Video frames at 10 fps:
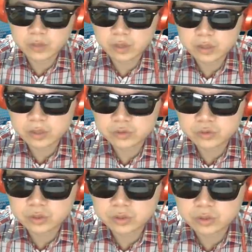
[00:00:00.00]
网友
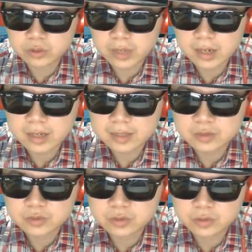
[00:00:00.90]
说都压力
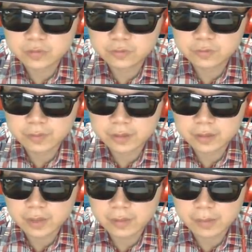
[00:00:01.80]
说付费频
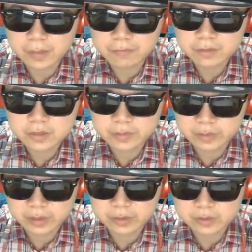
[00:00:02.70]
道吧，免费的
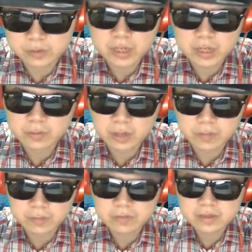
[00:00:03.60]
可怎么看不到？
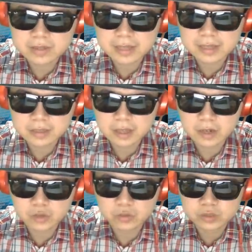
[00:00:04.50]
免费是看得到，
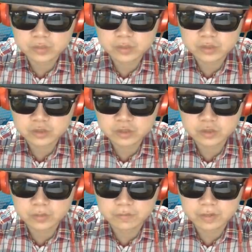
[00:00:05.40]
因为我这边就是
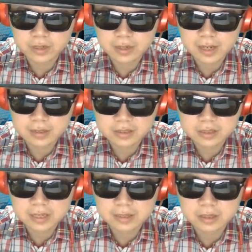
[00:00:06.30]
用免费的看是
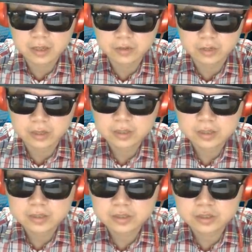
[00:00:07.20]
看得到的，
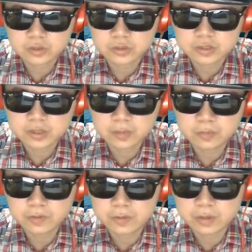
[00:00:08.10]
但是手机的部
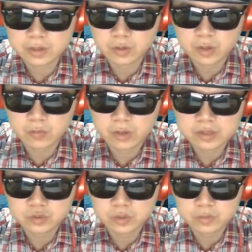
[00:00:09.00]
分的话，网
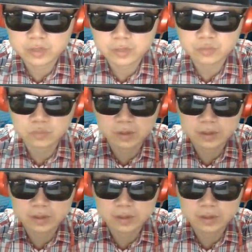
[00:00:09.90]
址会比较不稳。